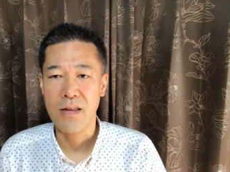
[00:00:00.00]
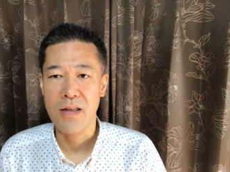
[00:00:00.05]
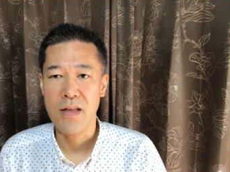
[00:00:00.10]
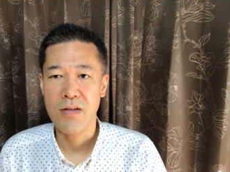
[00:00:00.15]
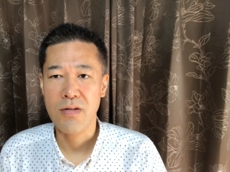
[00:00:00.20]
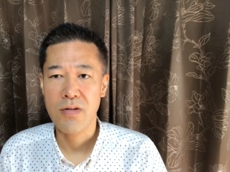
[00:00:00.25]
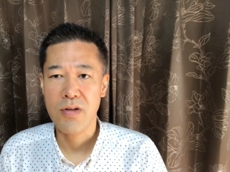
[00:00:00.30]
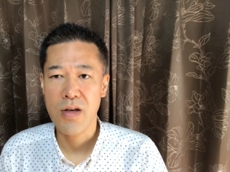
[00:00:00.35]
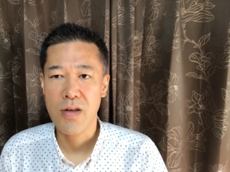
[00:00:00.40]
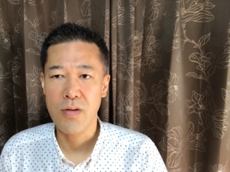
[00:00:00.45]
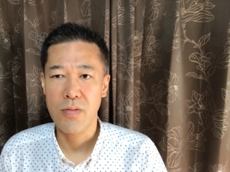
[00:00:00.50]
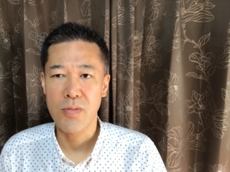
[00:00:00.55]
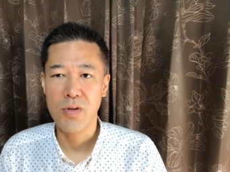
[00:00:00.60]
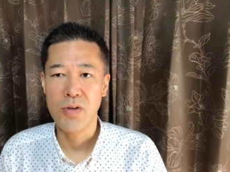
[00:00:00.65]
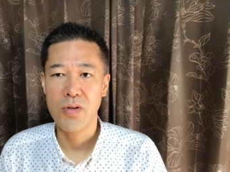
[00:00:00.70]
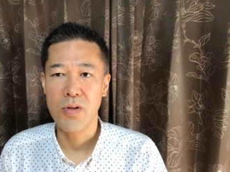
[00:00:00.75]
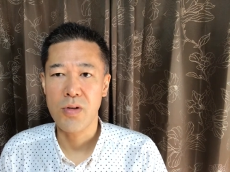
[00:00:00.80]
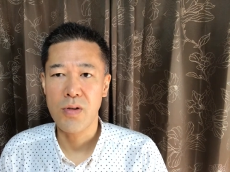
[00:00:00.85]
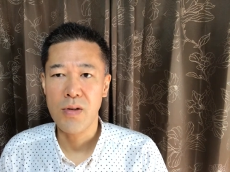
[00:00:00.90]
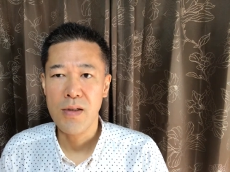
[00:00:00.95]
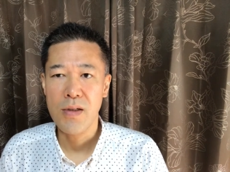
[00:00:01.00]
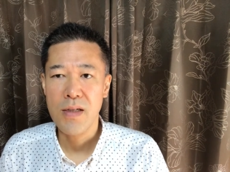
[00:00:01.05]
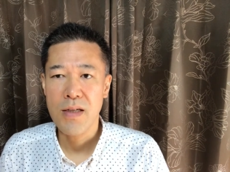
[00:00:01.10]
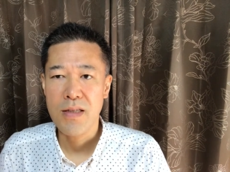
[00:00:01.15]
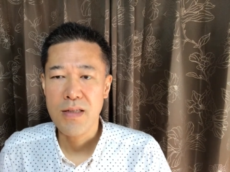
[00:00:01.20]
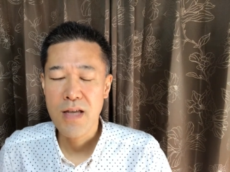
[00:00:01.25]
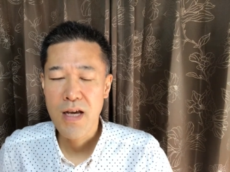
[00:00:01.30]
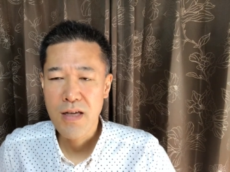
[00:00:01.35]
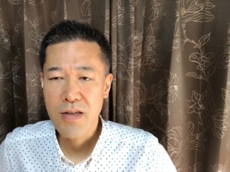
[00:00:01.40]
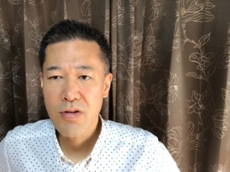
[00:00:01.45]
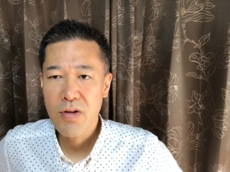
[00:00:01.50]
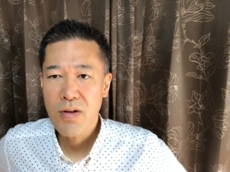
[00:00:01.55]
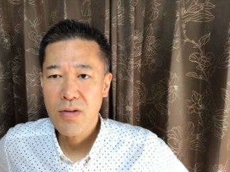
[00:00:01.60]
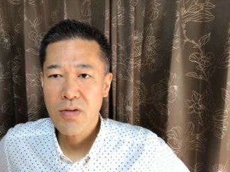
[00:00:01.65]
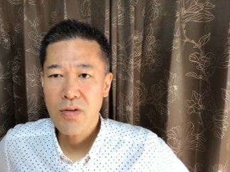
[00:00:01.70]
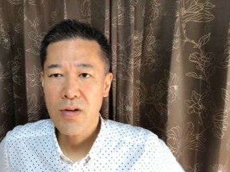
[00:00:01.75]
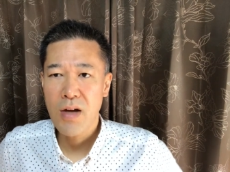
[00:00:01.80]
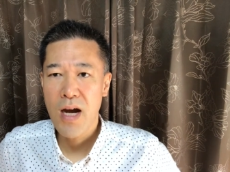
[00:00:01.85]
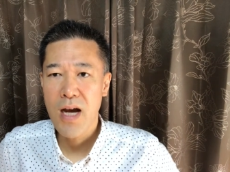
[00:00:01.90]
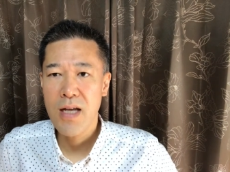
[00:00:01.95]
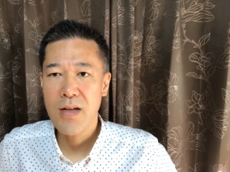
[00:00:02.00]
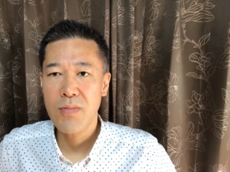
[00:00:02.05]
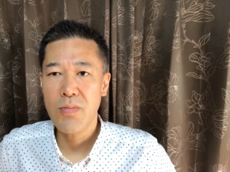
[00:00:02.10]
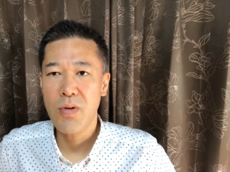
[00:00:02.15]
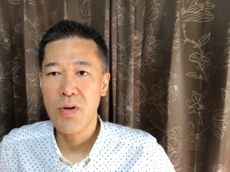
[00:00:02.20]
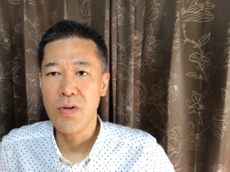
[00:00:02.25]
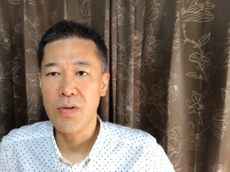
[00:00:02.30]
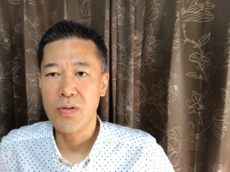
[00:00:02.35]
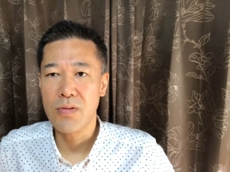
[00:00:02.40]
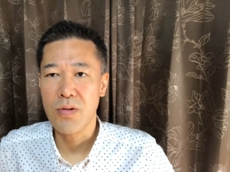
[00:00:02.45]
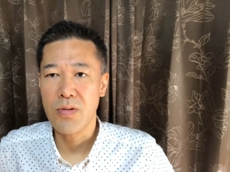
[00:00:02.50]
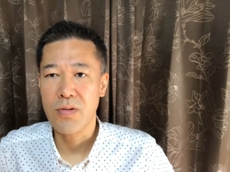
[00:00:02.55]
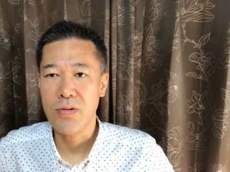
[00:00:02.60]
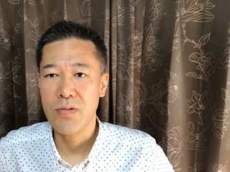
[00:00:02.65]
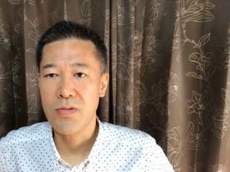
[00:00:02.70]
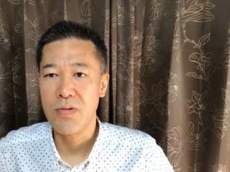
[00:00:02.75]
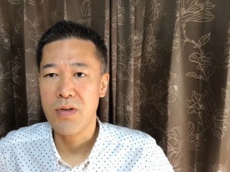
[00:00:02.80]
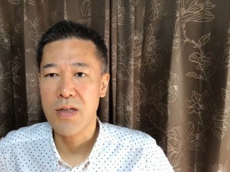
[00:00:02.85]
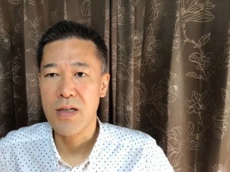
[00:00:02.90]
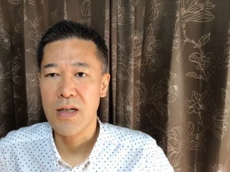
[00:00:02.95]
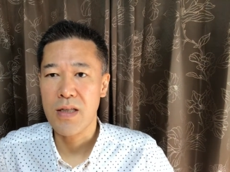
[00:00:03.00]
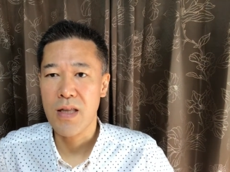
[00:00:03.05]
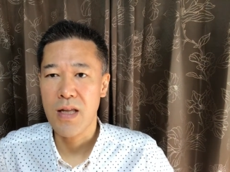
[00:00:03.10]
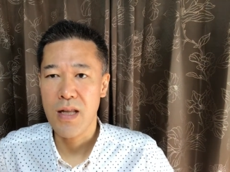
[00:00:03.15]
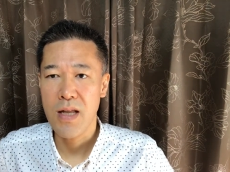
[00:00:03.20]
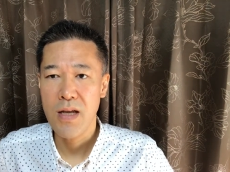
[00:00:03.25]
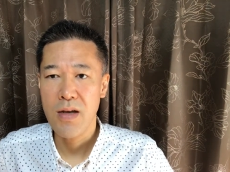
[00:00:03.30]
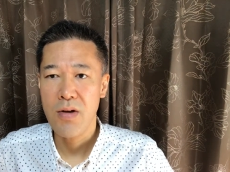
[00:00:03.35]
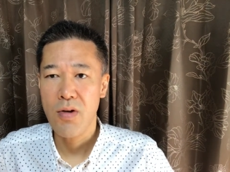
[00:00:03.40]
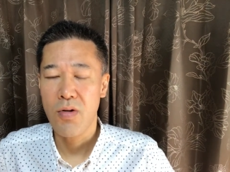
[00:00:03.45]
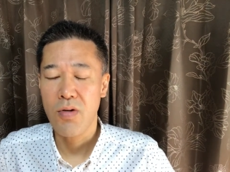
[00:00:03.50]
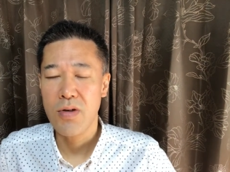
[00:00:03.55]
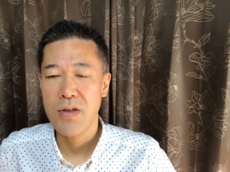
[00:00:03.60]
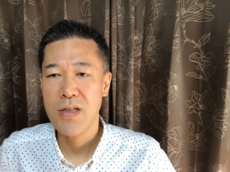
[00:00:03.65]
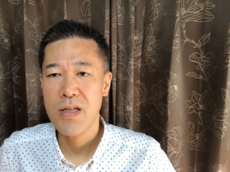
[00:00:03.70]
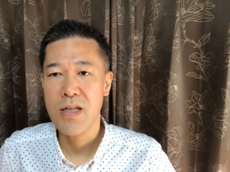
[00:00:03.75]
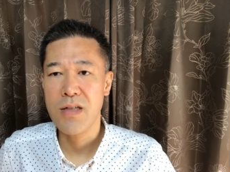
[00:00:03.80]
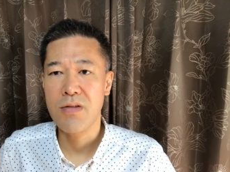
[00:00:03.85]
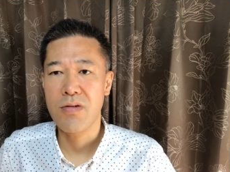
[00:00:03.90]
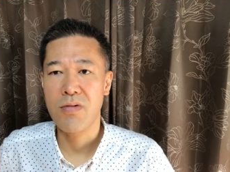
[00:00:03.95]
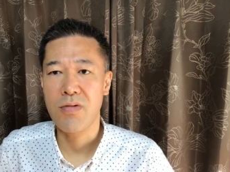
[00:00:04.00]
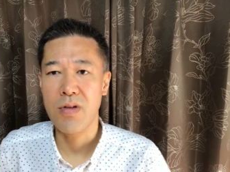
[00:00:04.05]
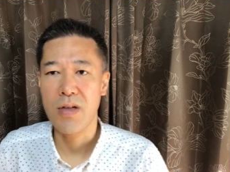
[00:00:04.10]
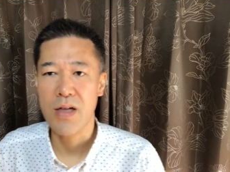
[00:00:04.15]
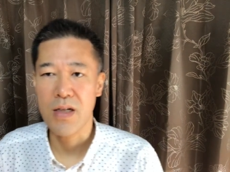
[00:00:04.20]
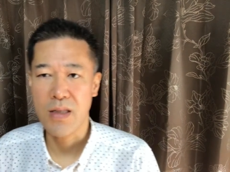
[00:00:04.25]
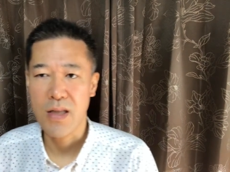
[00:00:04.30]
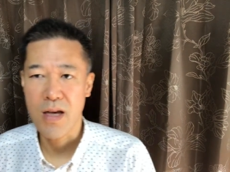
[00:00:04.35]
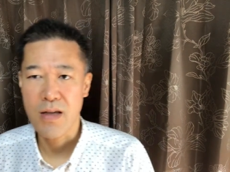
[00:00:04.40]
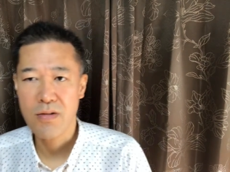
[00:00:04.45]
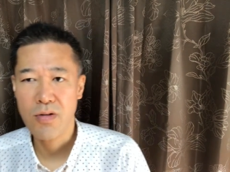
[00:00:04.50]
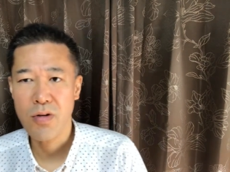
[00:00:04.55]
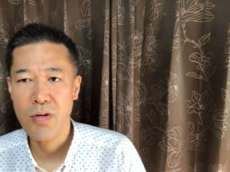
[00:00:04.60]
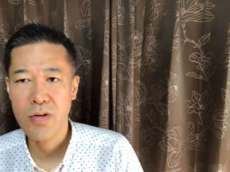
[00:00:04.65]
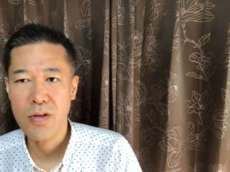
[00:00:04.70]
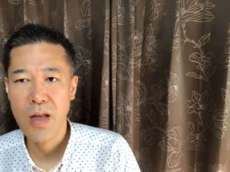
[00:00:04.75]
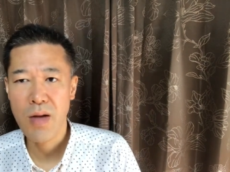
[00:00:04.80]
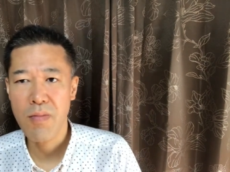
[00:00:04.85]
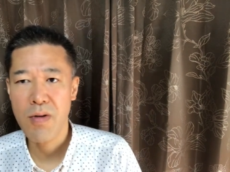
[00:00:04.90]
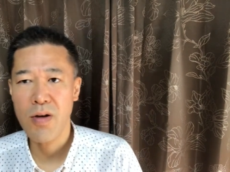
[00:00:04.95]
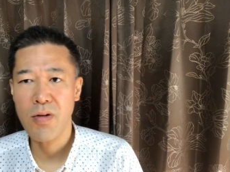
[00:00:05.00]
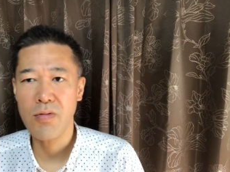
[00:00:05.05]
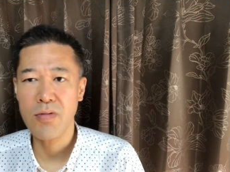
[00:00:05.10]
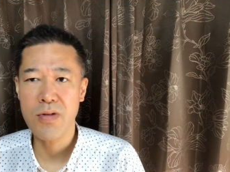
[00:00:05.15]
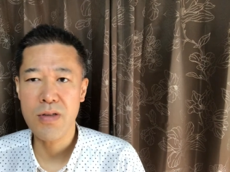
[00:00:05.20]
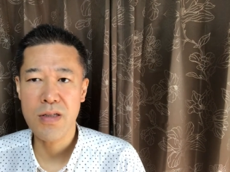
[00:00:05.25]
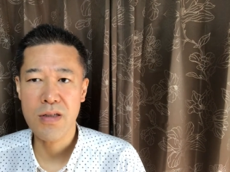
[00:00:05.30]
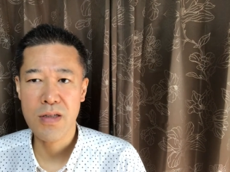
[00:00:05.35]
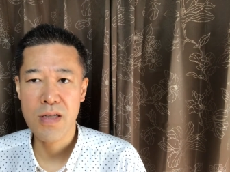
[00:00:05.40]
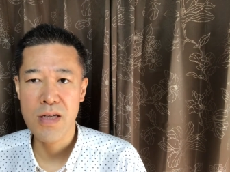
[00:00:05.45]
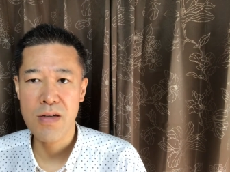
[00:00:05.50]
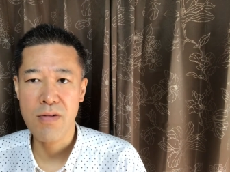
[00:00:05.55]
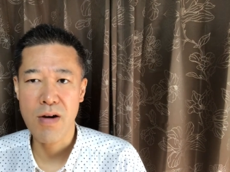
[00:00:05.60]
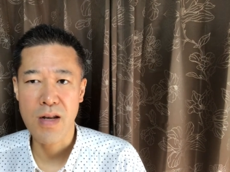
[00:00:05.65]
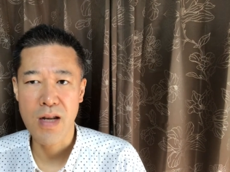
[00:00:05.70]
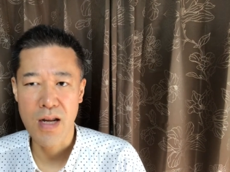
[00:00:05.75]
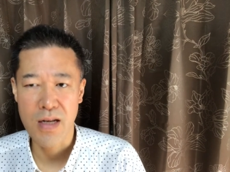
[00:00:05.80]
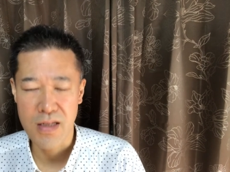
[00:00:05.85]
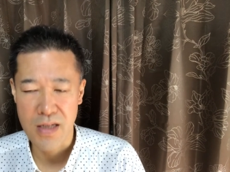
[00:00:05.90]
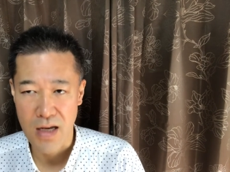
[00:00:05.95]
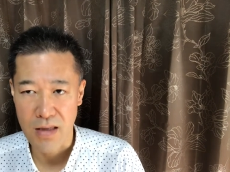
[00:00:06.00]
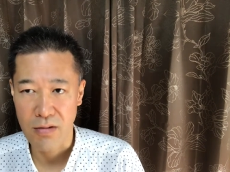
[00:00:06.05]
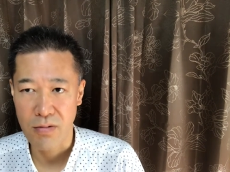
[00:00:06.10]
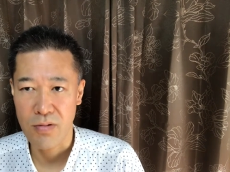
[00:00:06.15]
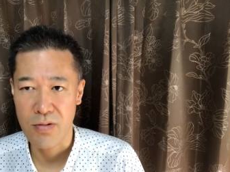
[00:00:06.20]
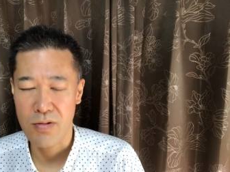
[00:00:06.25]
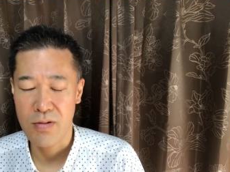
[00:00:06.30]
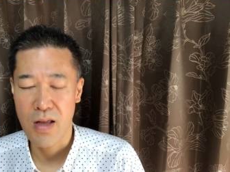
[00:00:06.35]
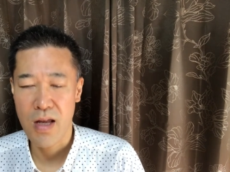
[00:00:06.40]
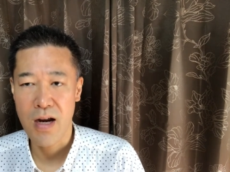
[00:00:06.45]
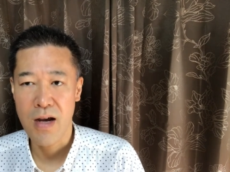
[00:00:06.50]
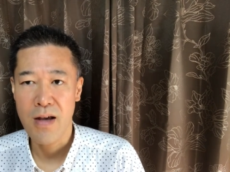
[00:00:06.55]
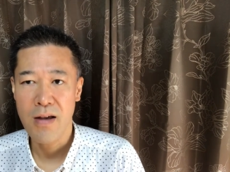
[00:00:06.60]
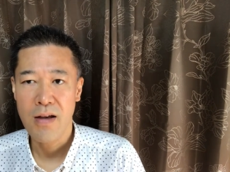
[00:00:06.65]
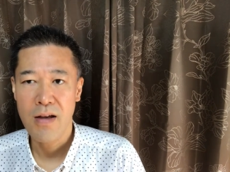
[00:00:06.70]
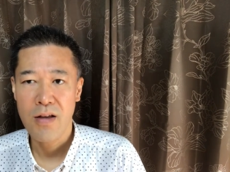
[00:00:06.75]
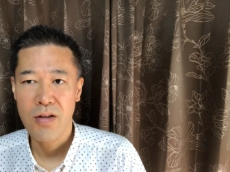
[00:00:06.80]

んですけども、その最初はそのハイボールの作り方ね、美味しい作り方、そのためのウイスキーは何やと言ったら、